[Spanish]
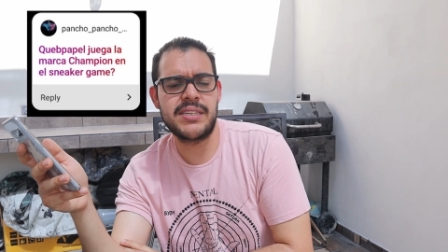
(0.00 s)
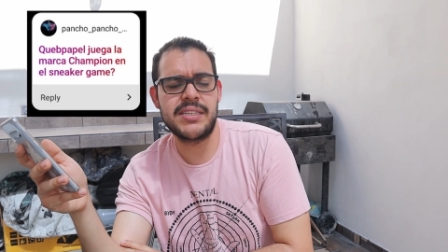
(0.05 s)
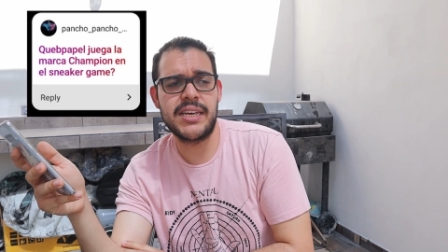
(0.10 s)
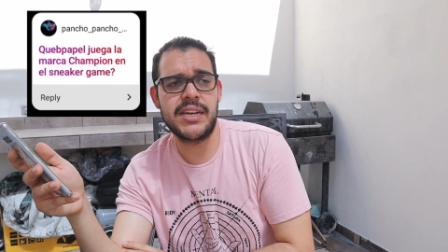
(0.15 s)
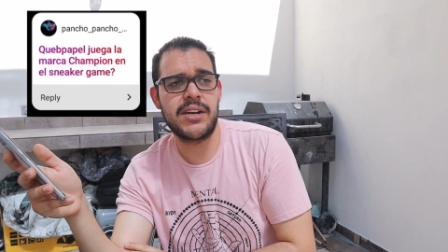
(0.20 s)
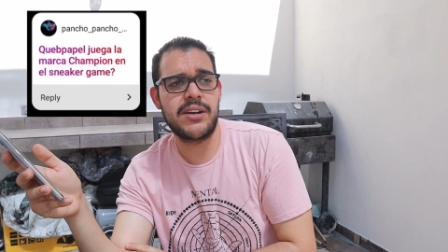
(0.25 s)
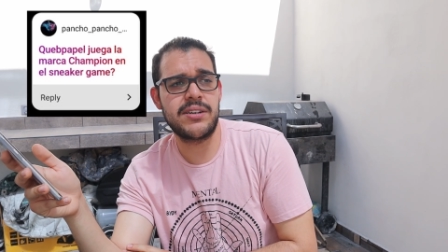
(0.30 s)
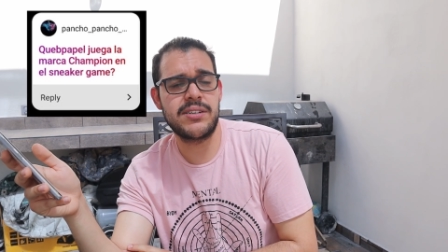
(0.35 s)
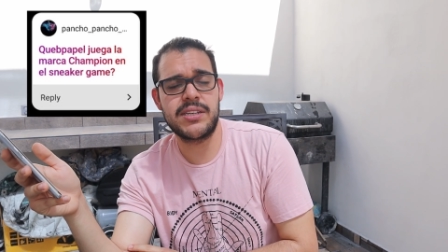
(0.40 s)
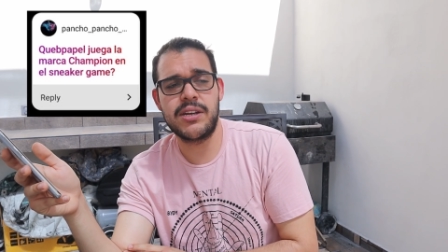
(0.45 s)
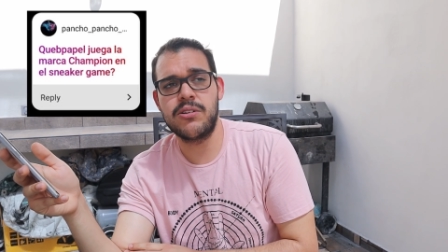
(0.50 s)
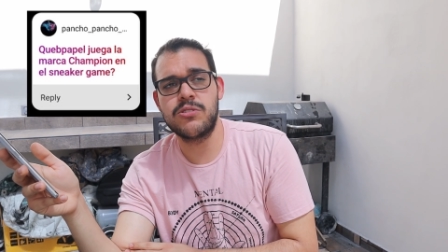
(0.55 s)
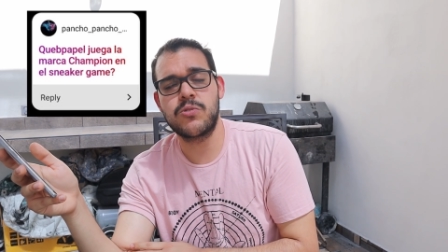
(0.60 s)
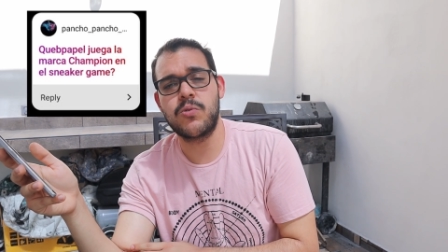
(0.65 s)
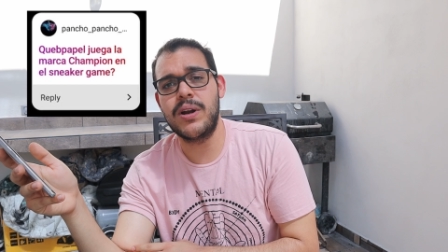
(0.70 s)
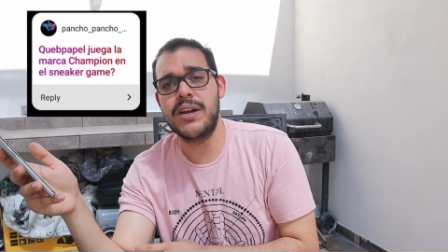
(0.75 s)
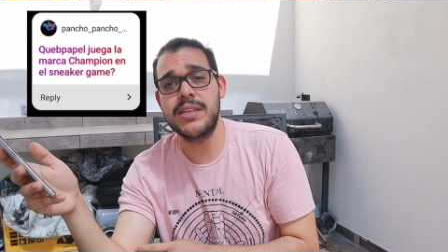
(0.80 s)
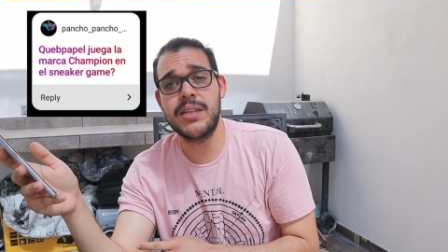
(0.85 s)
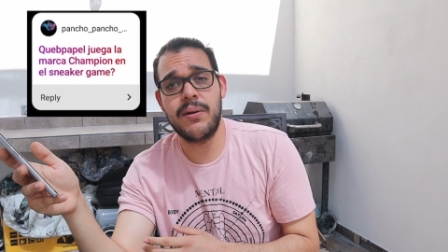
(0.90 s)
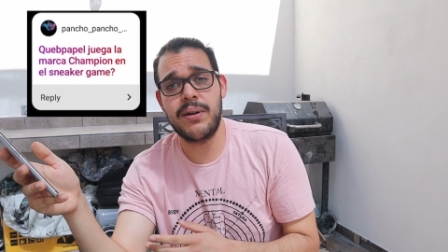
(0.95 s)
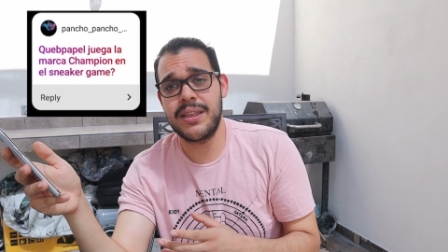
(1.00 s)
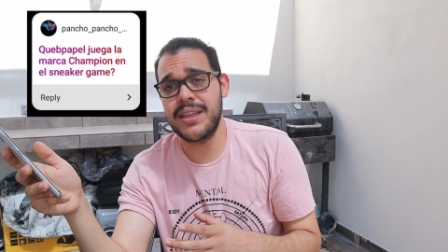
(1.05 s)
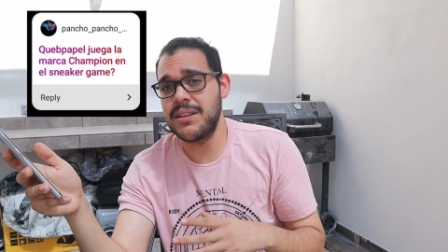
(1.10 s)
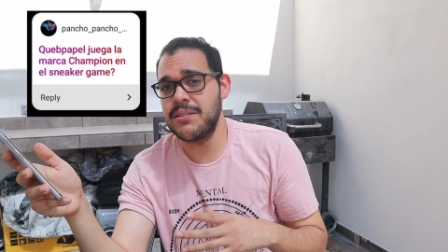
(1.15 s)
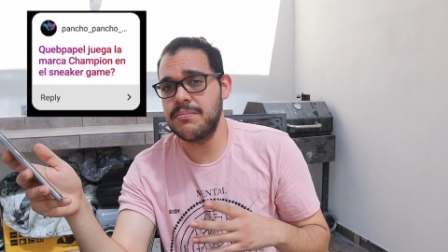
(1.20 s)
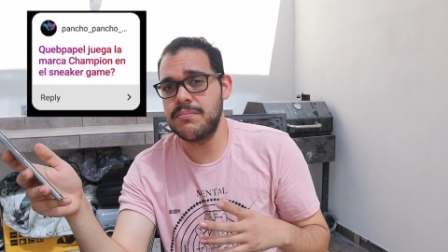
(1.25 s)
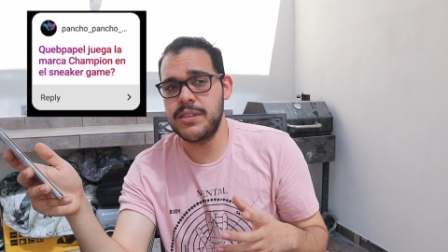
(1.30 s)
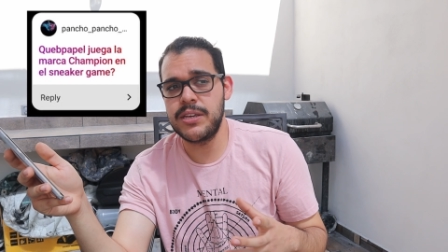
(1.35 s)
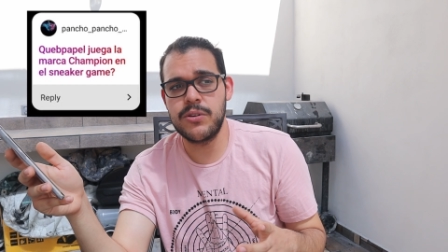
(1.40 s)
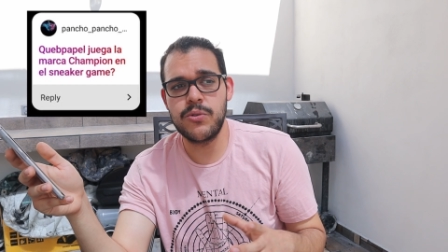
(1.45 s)
sneakers de los cuales la verdad
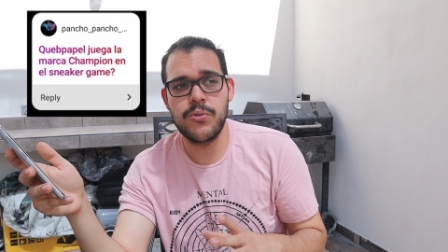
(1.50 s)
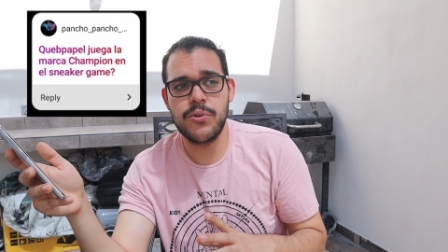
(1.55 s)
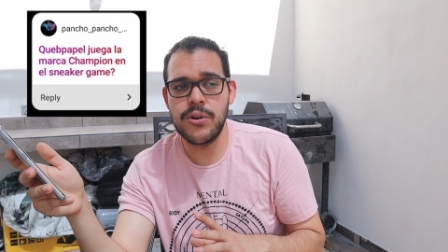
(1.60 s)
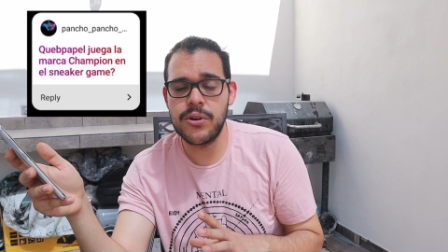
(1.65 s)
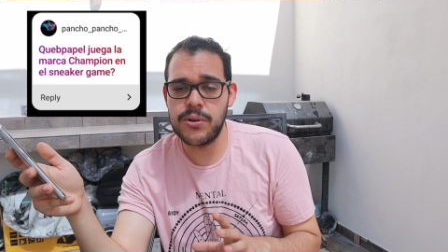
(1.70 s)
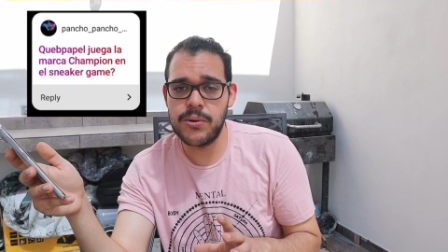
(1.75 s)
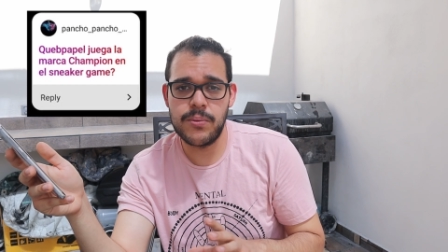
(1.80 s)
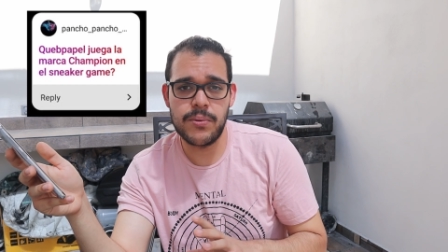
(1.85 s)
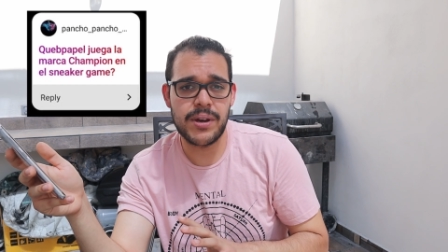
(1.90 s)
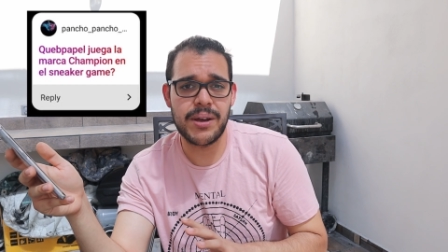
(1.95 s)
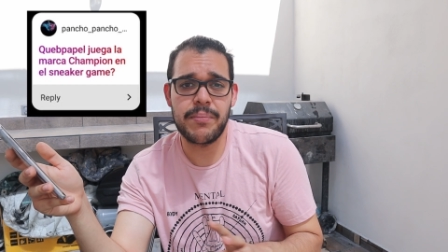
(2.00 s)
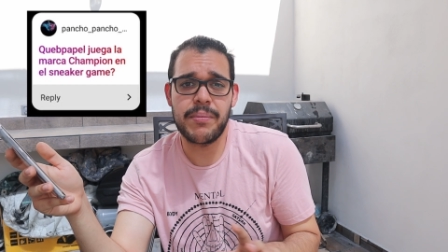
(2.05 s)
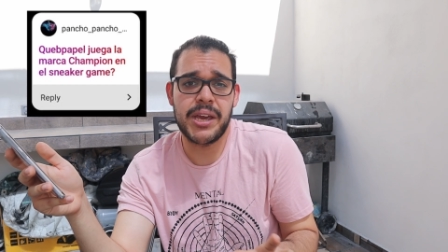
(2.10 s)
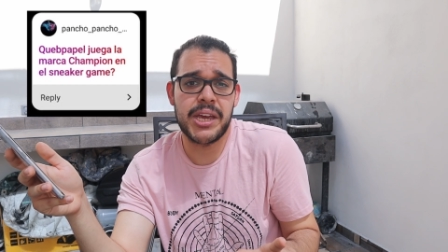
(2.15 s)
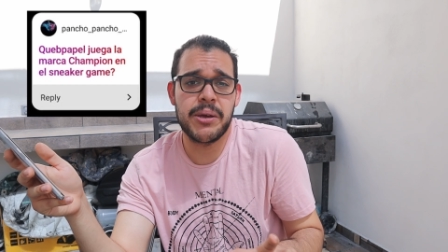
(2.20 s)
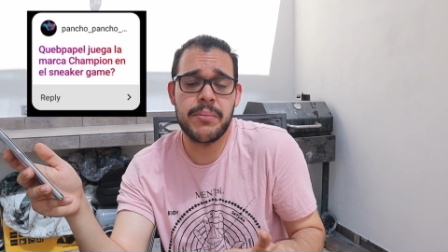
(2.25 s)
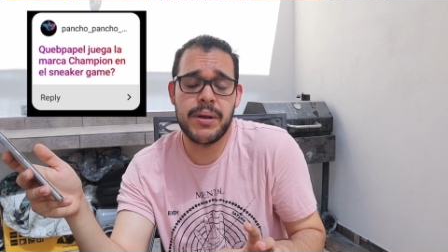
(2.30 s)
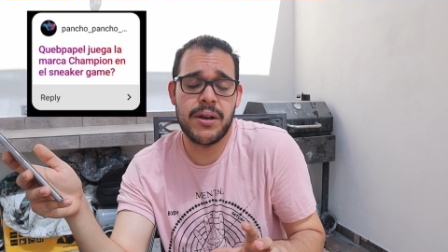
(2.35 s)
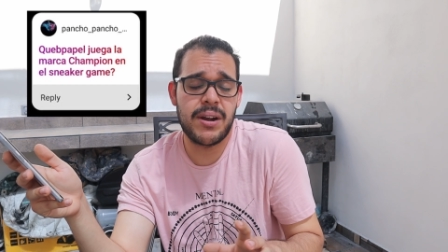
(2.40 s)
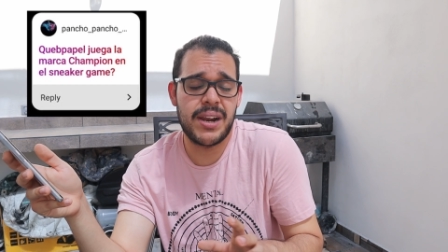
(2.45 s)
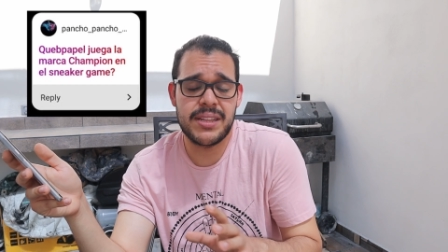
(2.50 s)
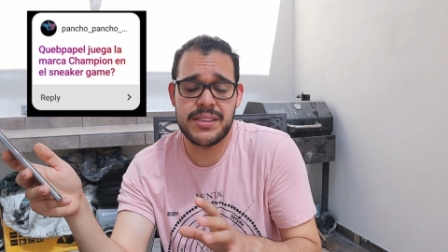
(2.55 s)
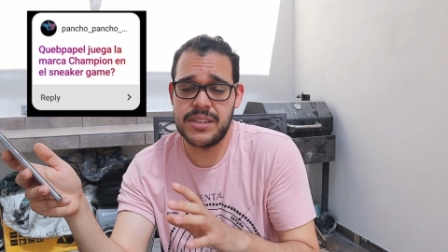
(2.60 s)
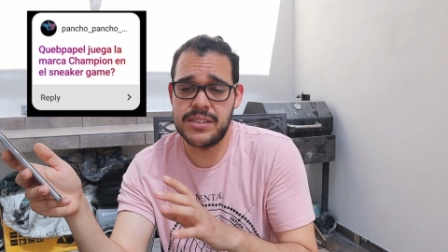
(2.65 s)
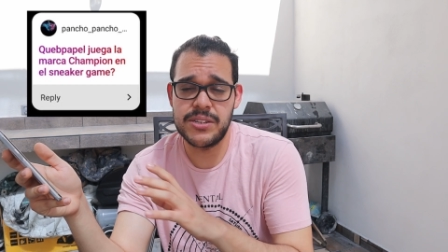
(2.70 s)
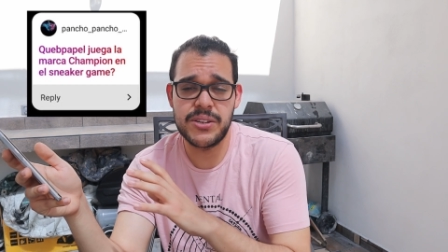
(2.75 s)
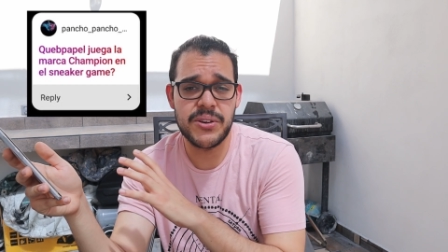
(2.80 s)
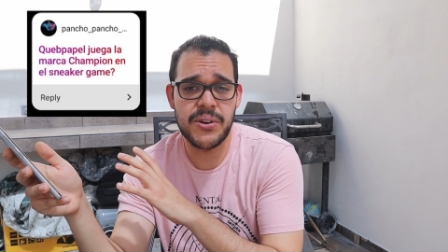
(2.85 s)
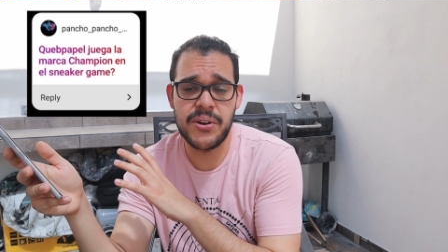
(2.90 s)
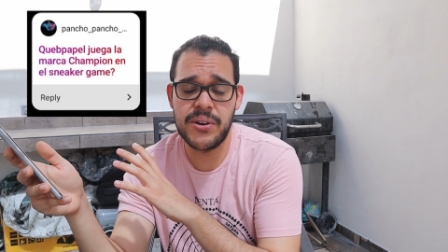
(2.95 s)
ninguno como que me ha llamado la
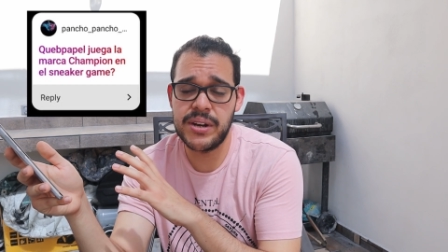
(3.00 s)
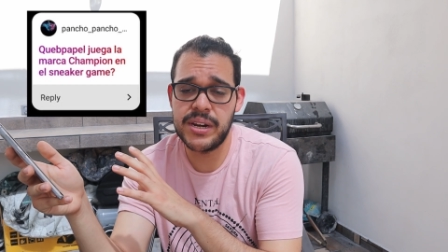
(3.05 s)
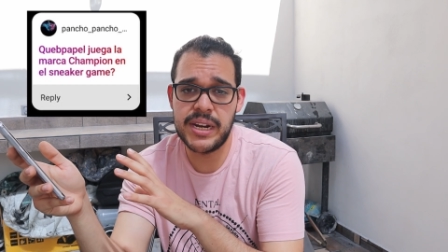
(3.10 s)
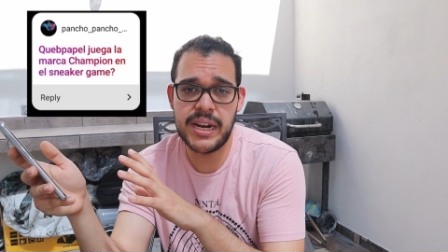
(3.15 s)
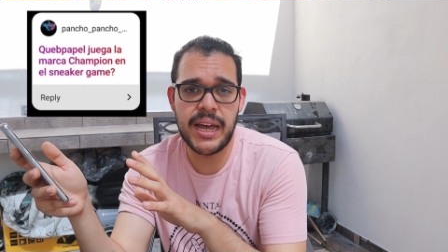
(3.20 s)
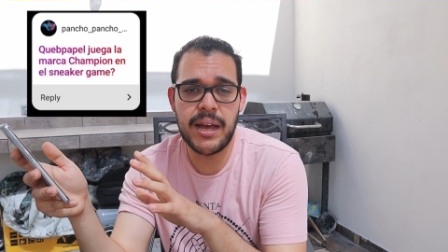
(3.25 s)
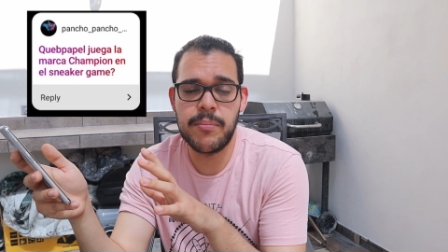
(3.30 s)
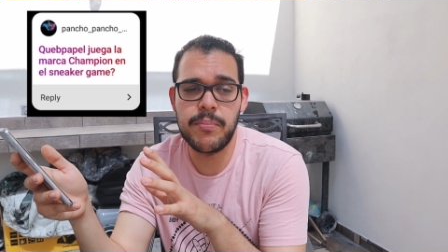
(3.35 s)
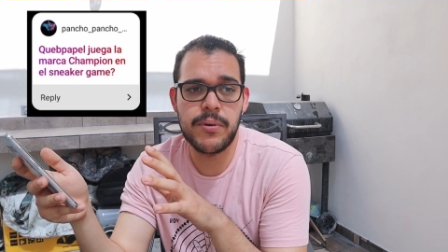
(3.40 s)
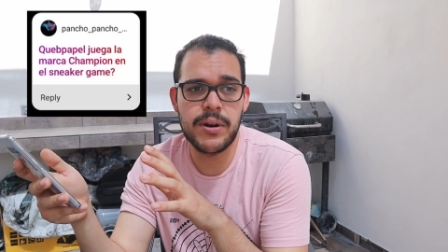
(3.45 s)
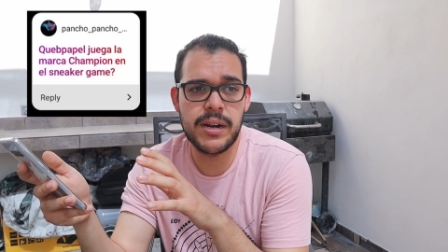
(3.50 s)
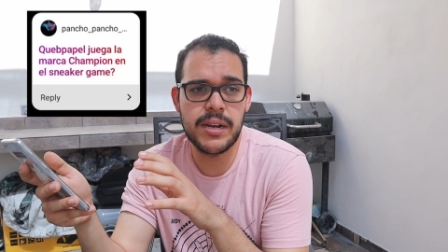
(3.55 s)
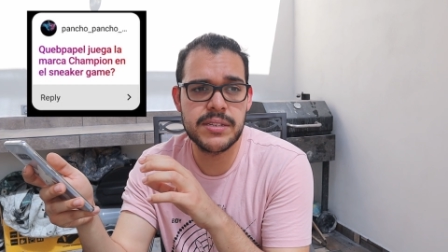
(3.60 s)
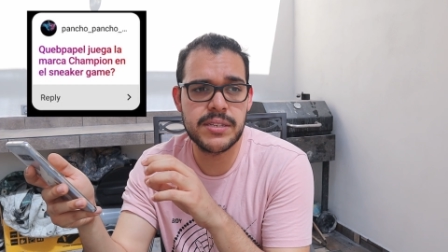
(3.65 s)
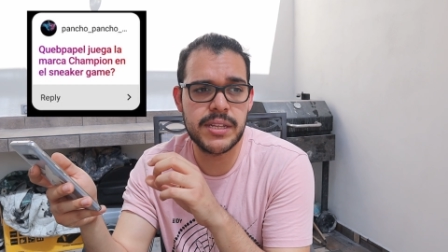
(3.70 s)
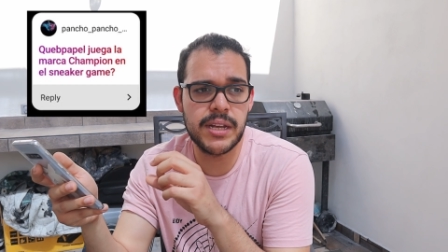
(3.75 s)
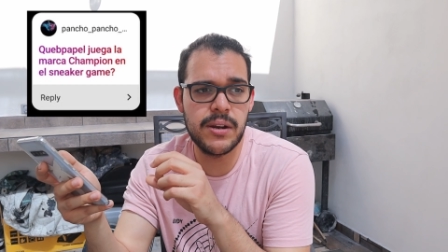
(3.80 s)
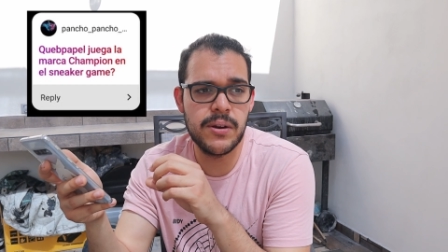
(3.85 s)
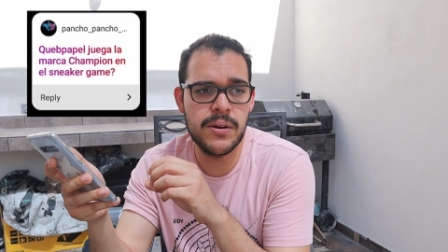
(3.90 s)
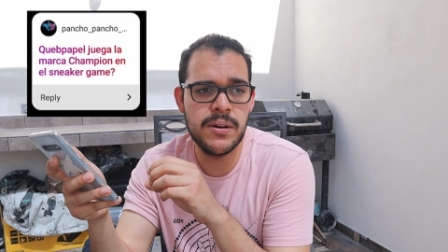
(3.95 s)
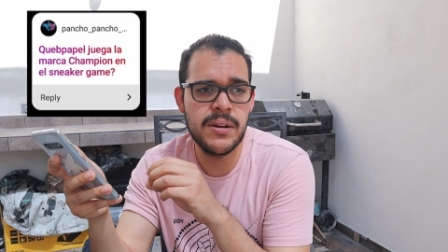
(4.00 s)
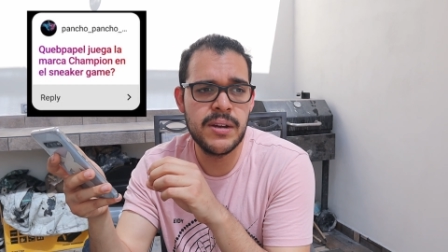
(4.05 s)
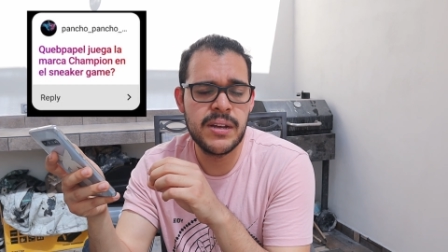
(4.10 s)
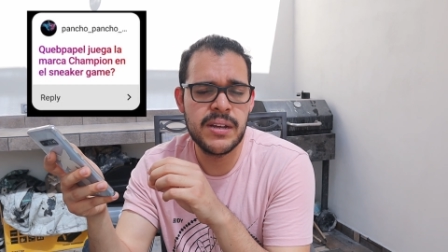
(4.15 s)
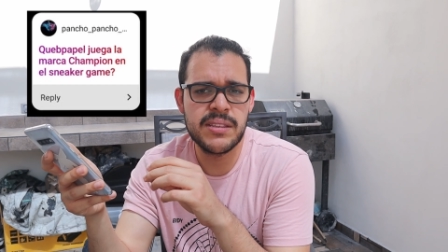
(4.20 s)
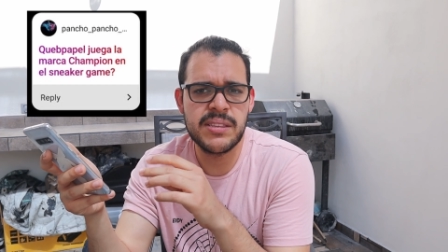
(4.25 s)
atención ni nada por el estilo.